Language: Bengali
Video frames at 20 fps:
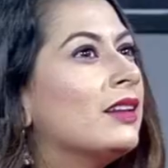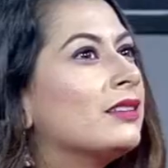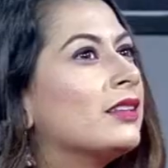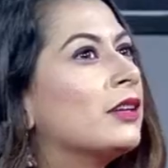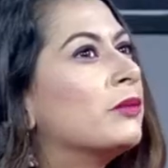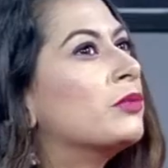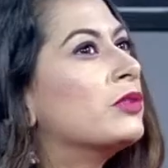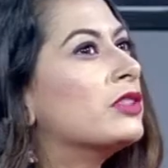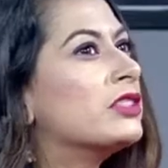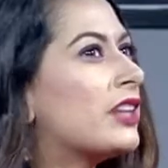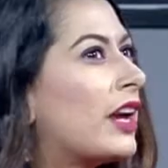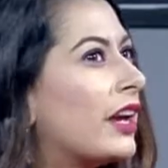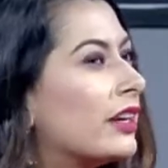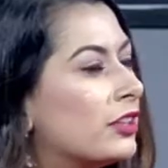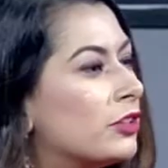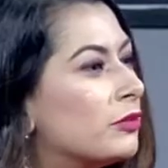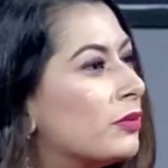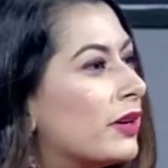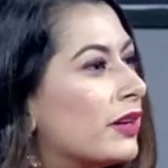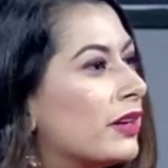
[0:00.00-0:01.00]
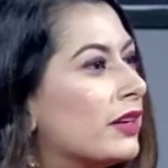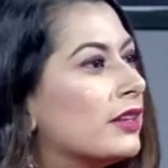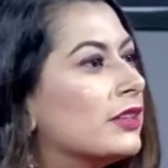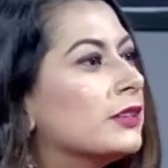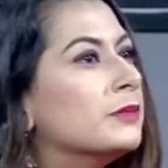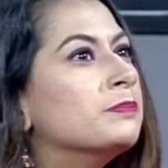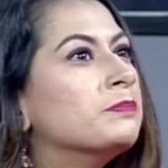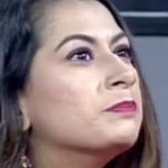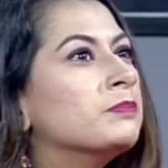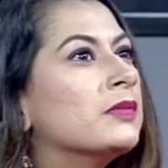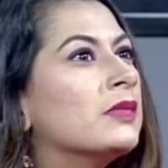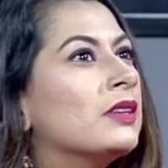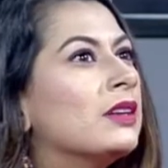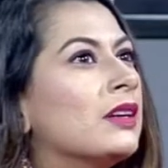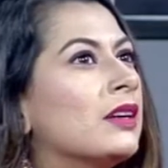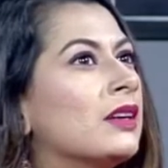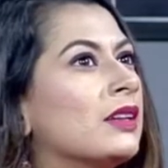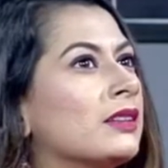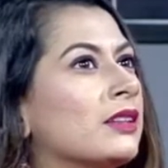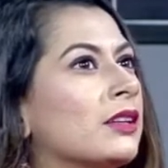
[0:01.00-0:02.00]
তারপর জ্যাকি ভাইয়া
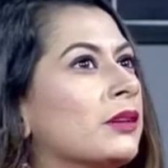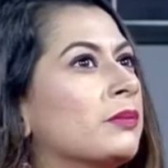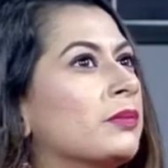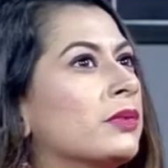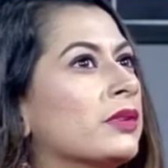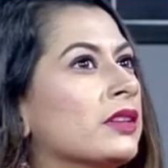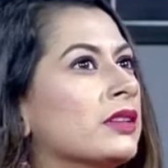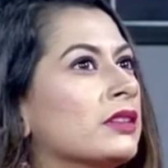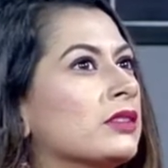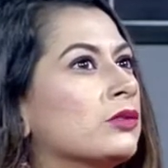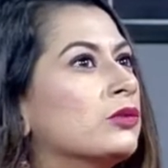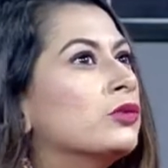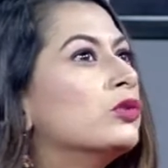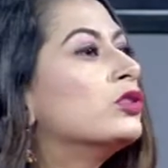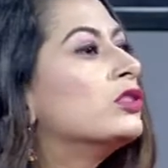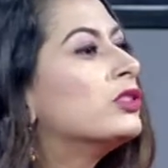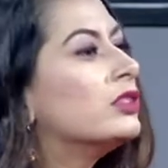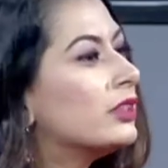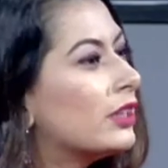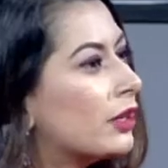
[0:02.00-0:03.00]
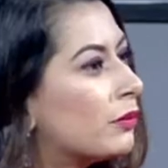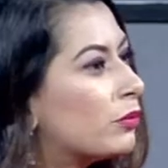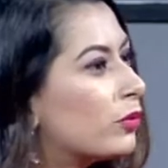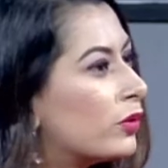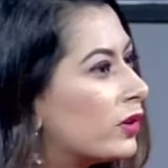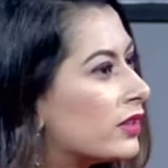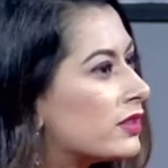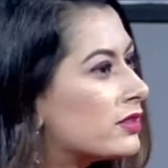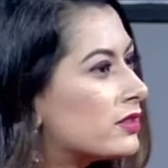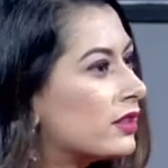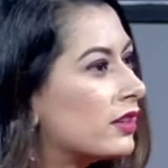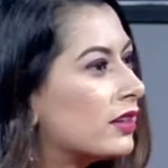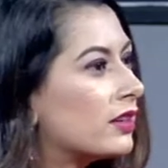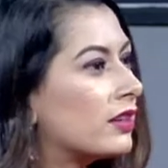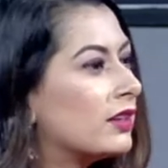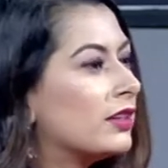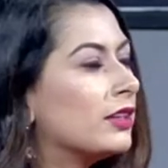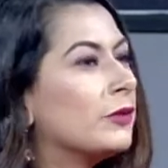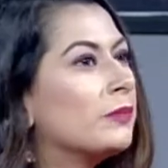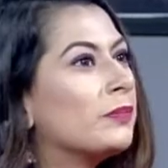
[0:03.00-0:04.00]
তারপরে তুষ্টি আপু আছে
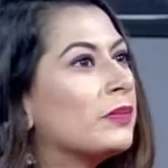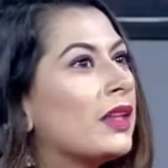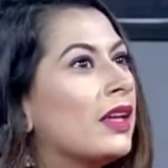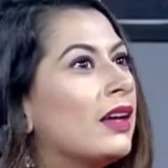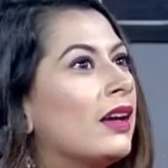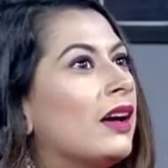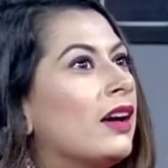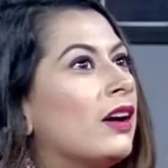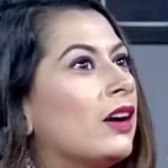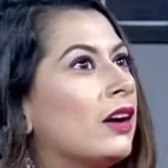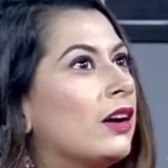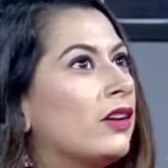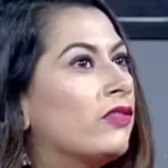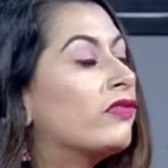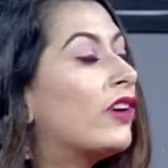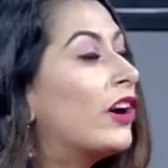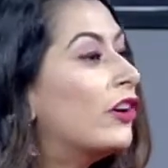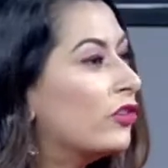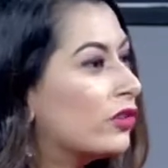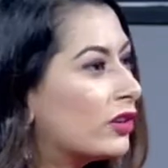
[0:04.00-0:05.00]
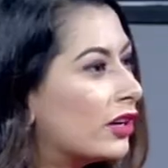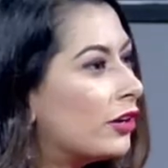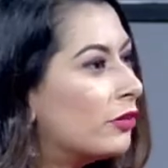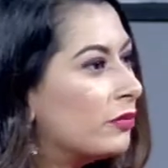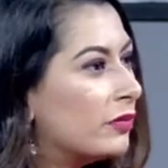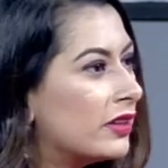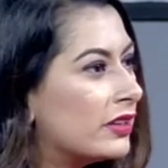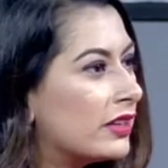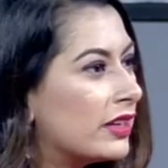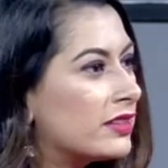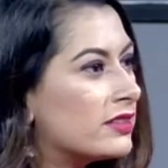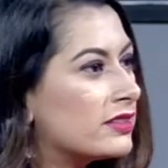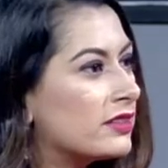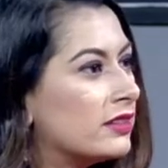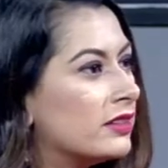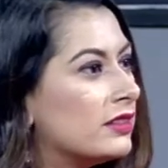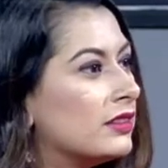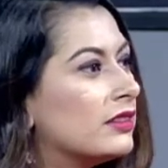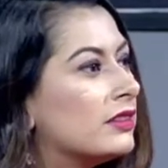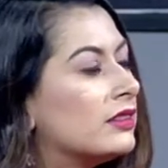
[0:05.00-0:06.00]
এখানে ফারুক আহমেদ
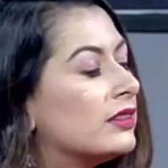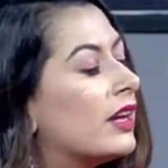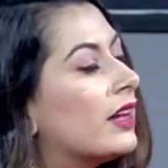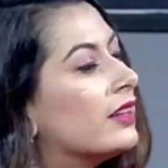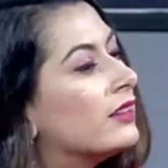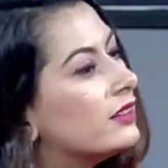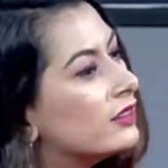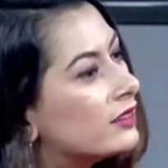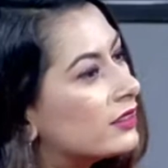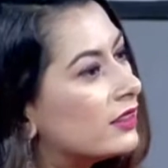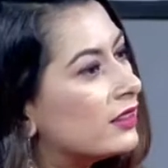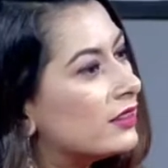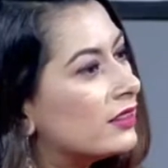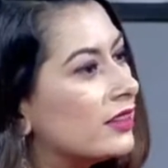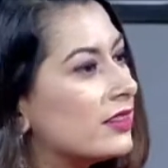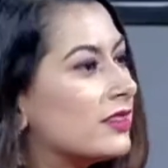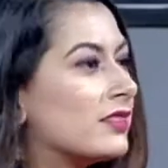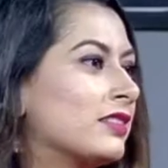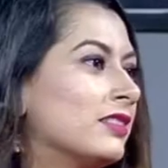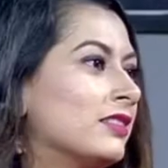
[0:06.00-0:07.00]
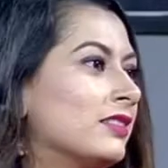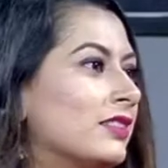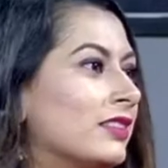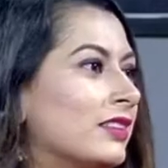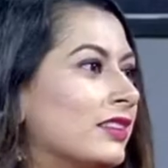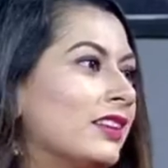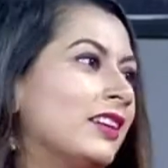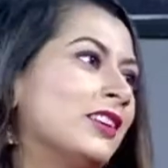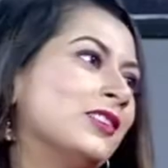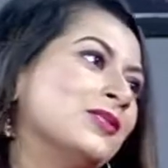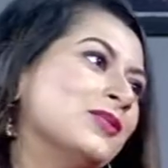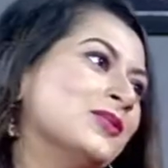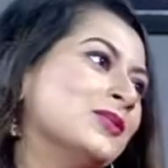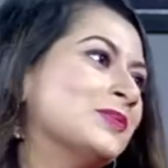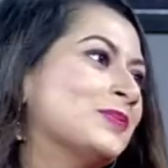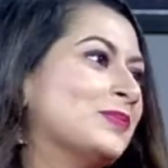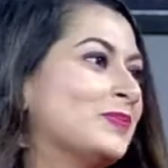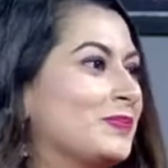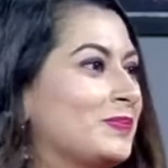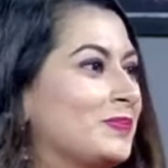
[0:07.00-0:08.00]
আছেন নাদের খান আছেন এই তো
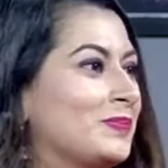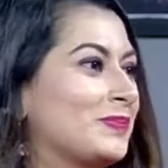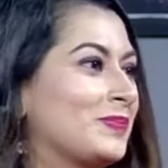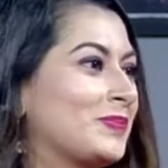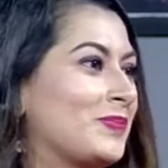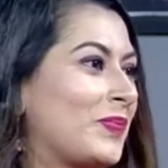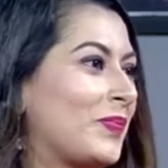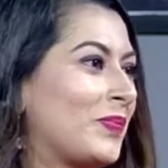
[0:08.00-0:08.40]
আচ্ছা